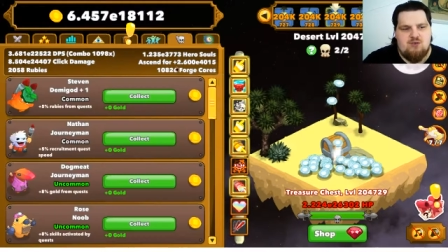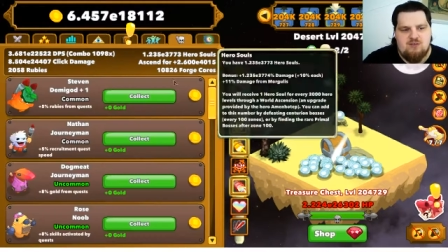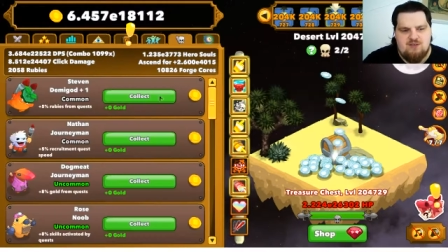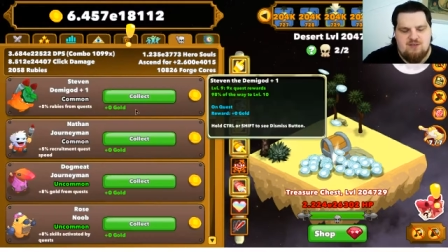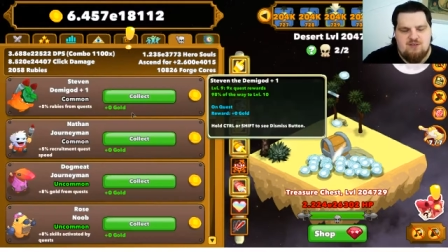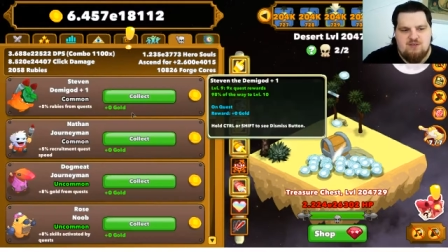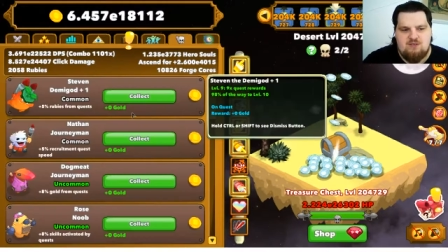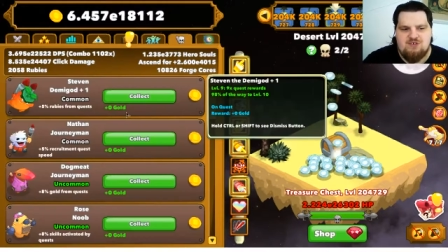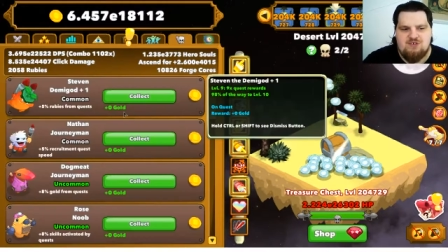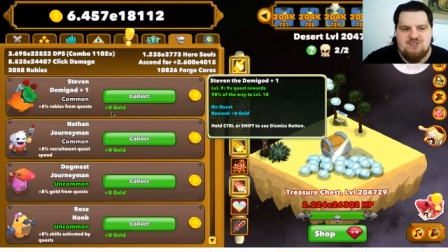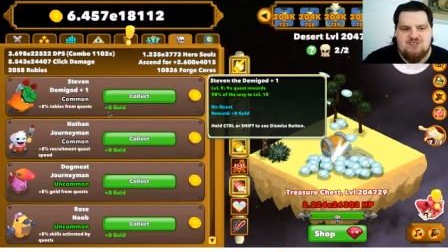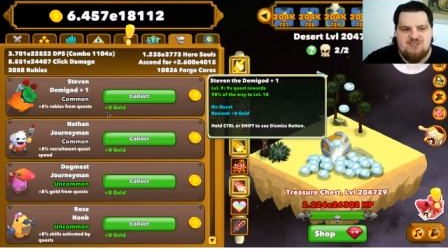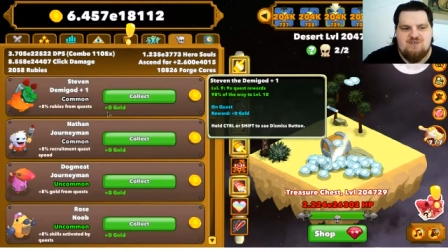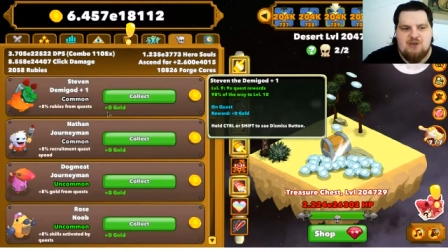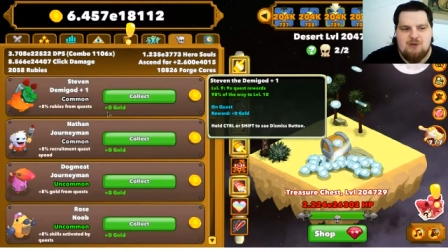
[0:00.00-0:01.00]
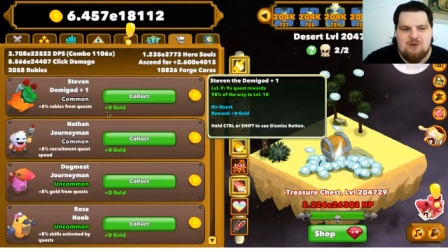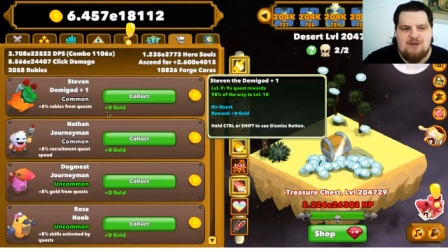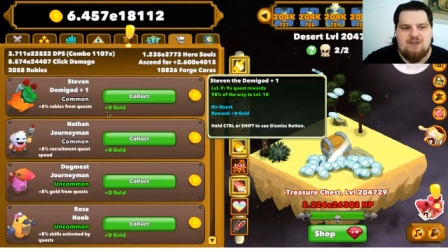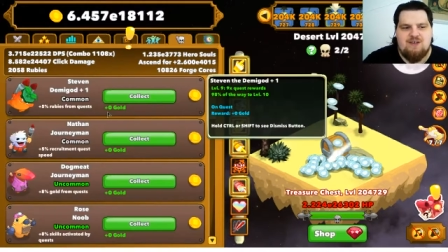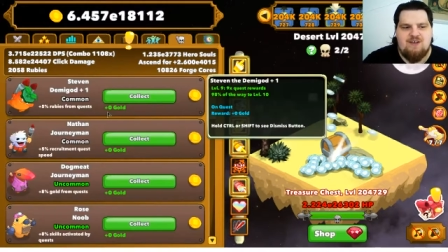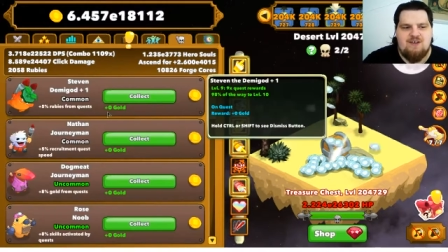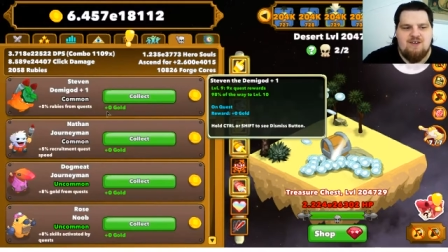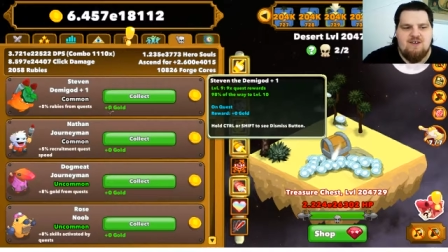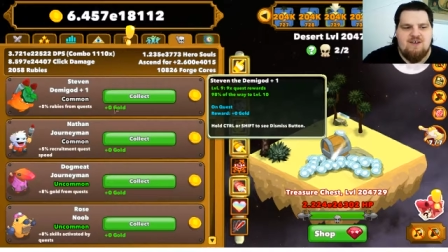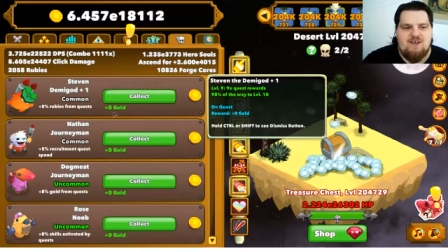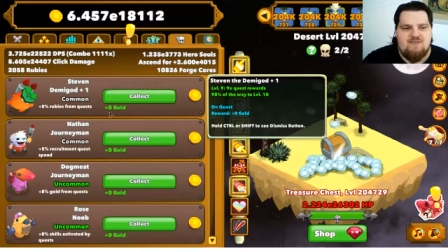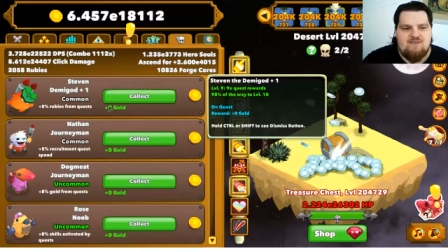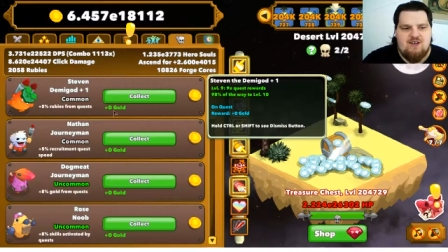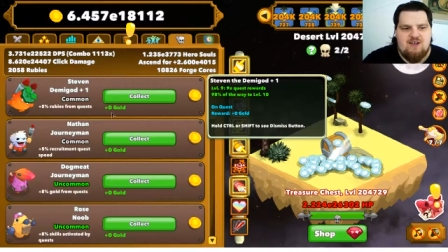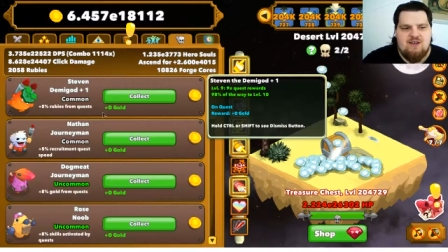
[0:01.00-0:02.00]
ist jetzt natürlich nicht verloren,
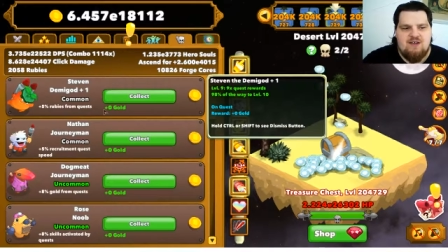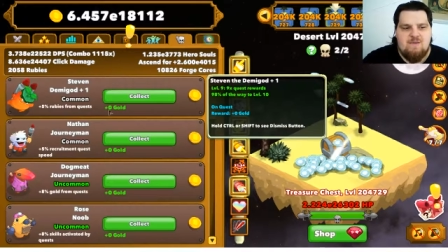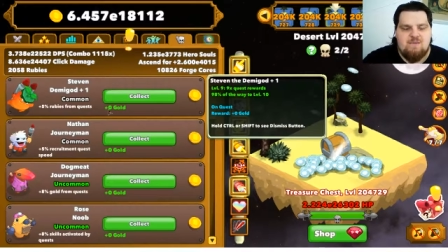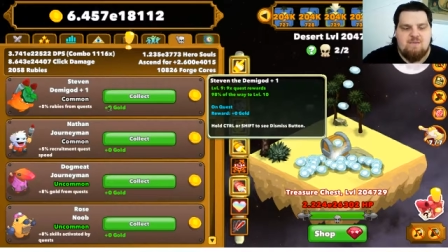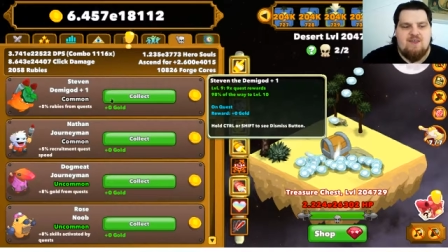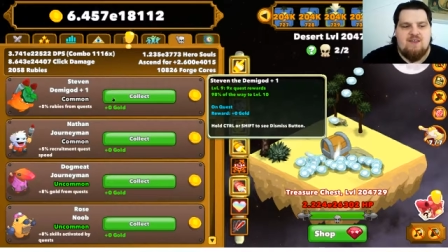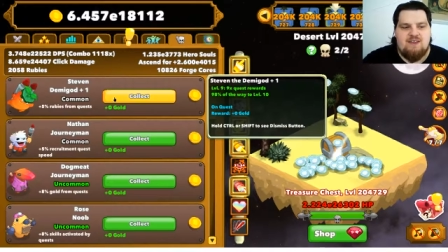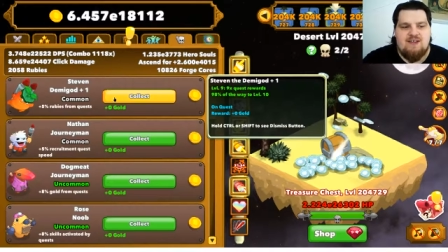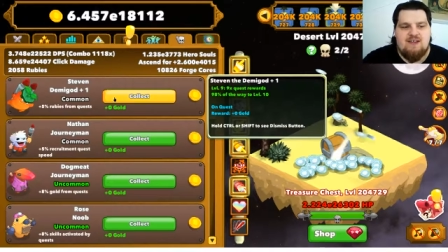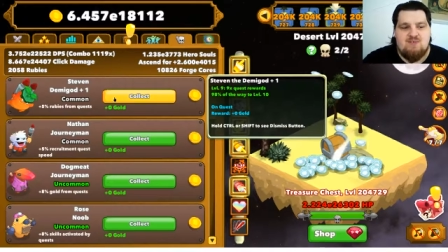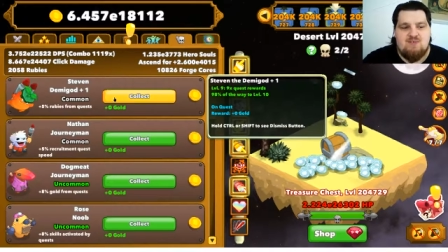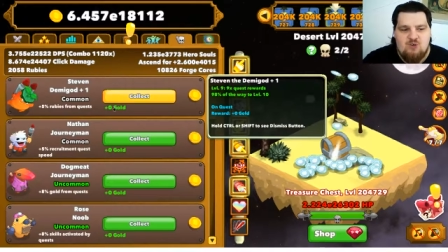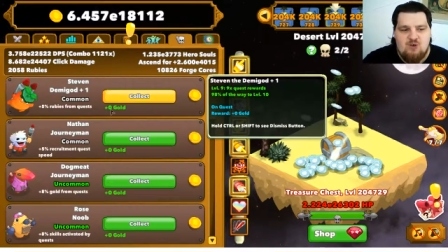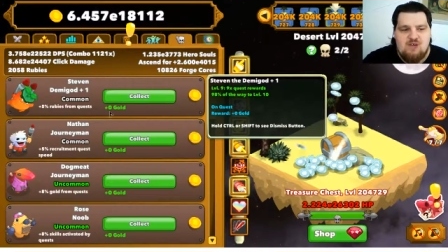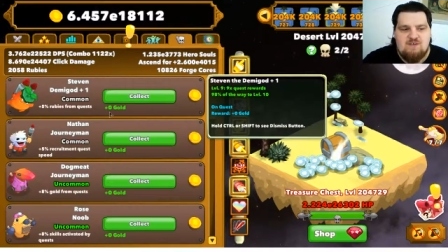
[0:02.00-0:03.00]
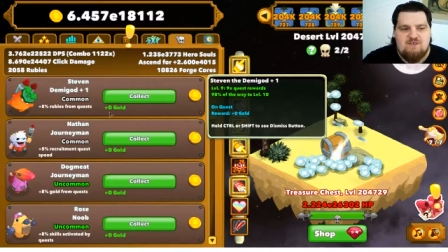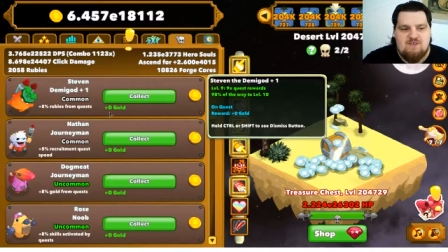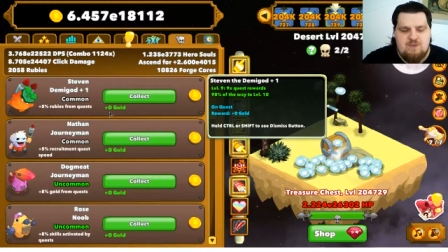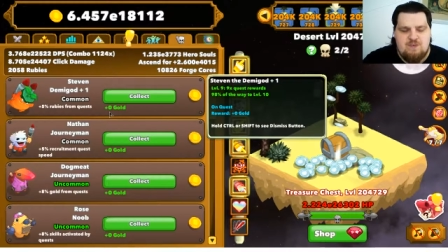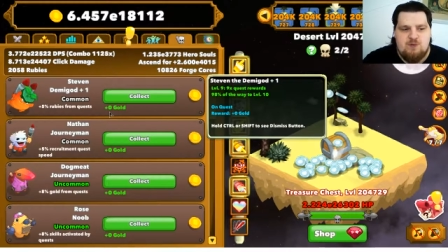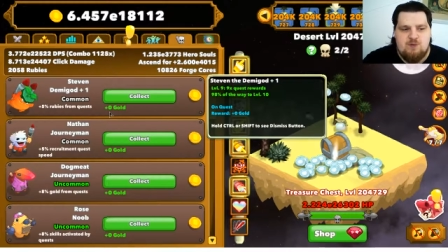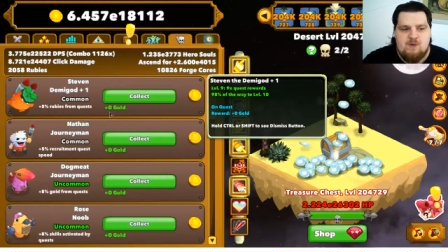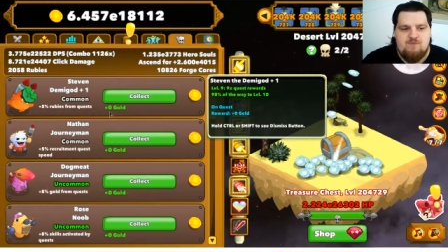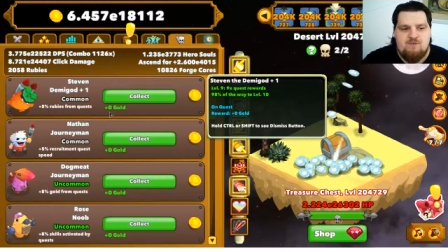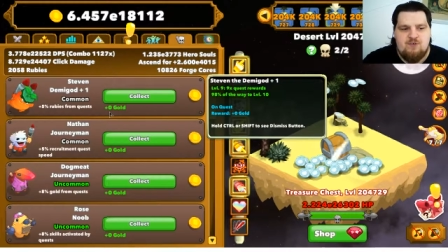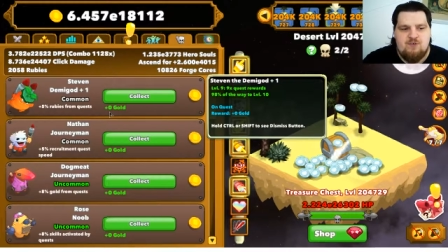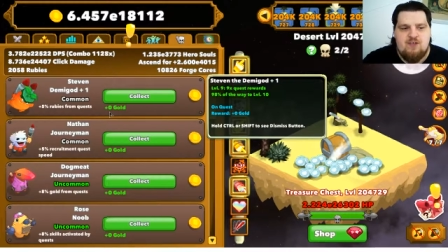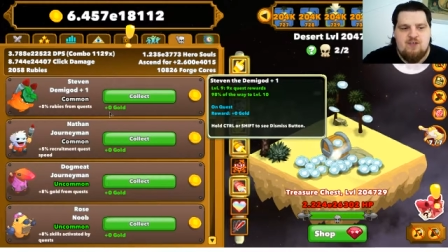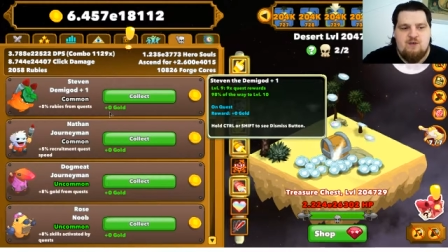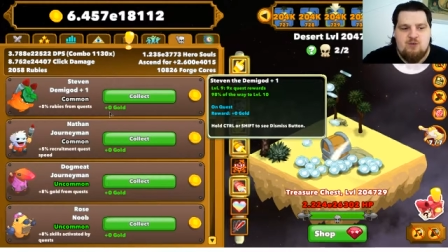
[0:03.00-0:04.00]
weil das Gold, was wir bekommen, wird
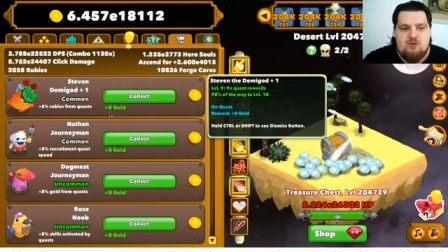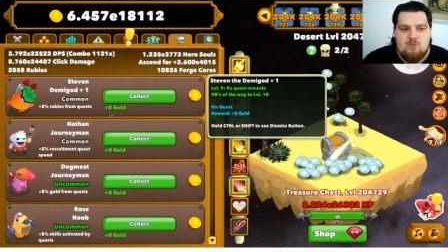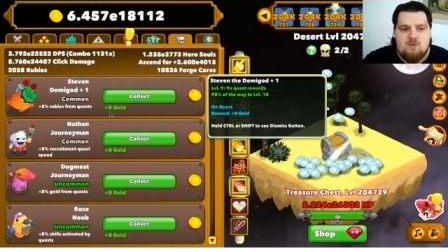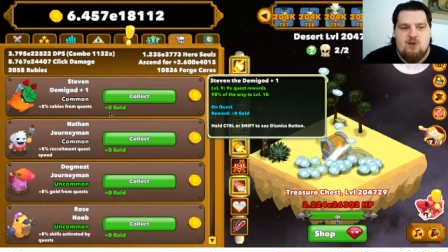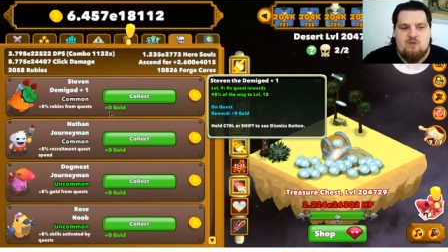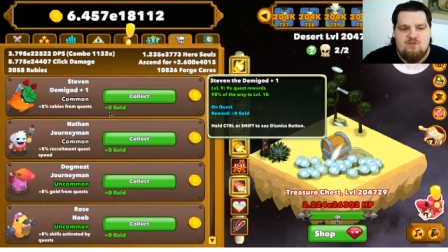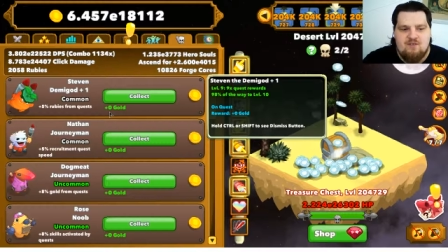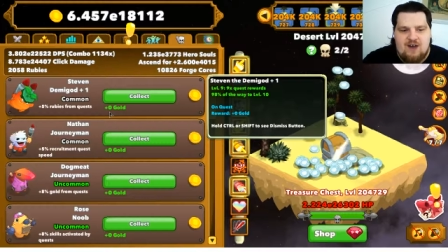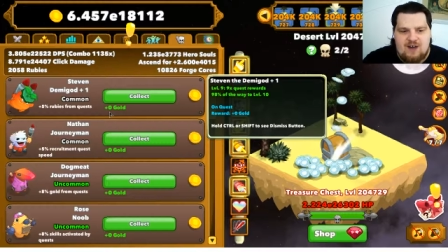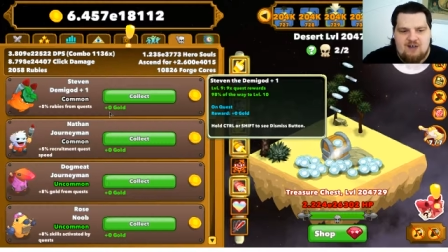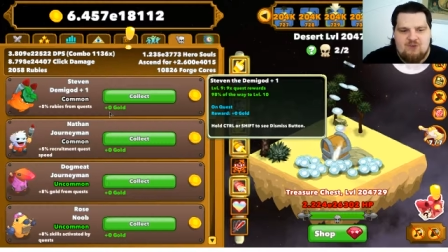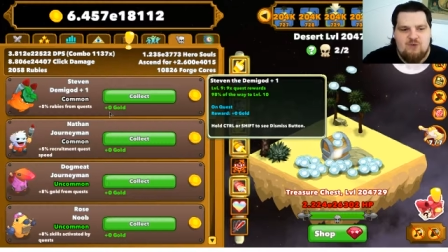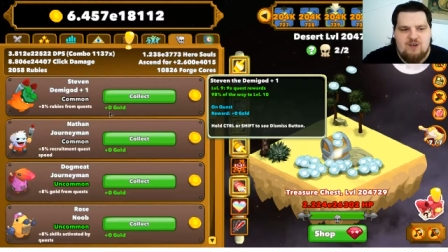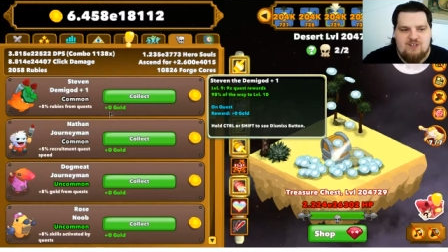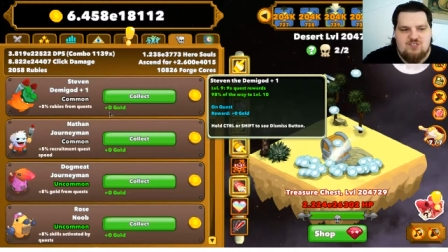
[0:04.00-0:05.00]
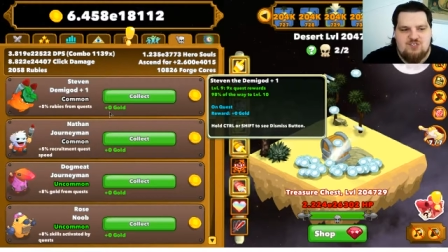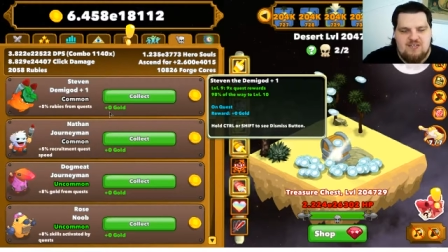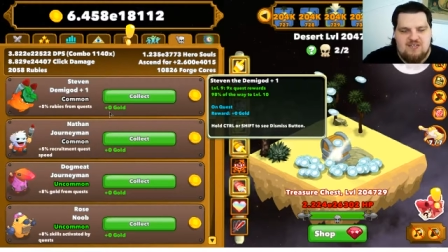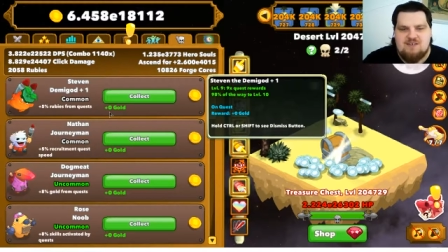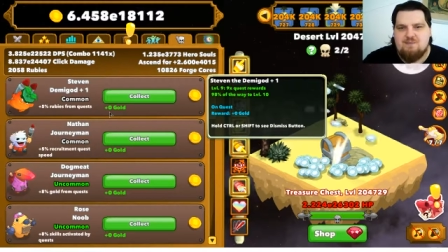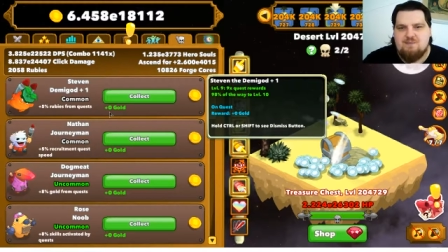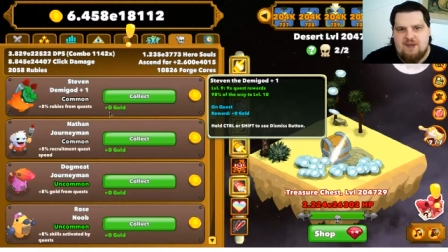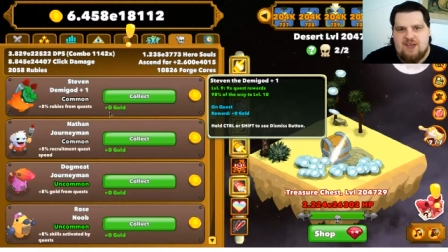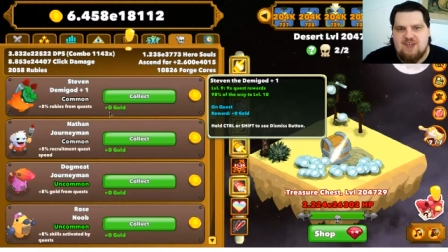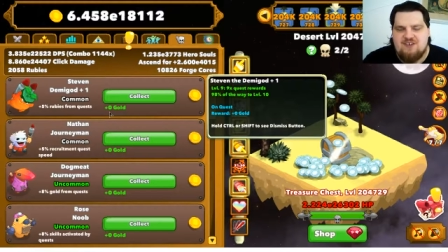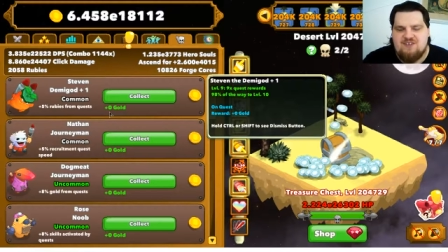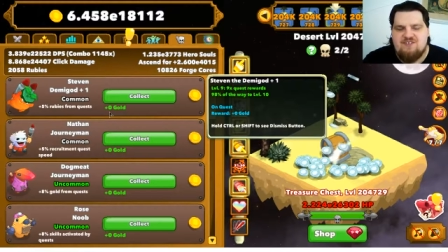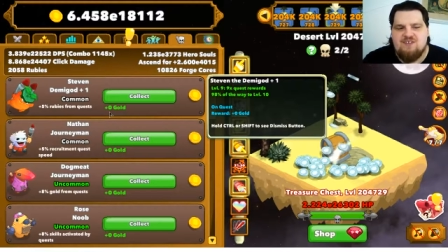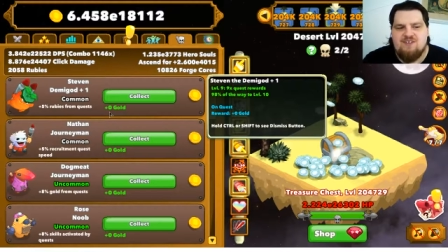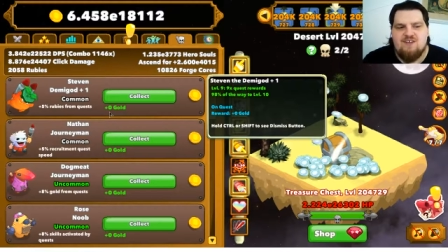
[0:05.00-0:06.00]
ja immer auf dem aktuellen Stand
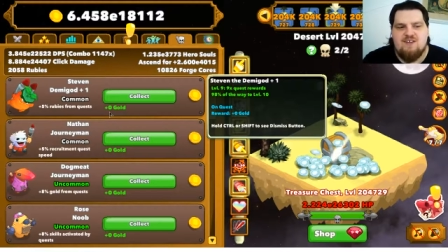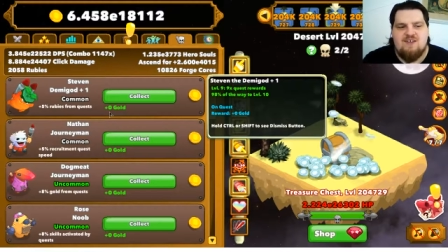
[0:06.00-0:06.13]
berechnet.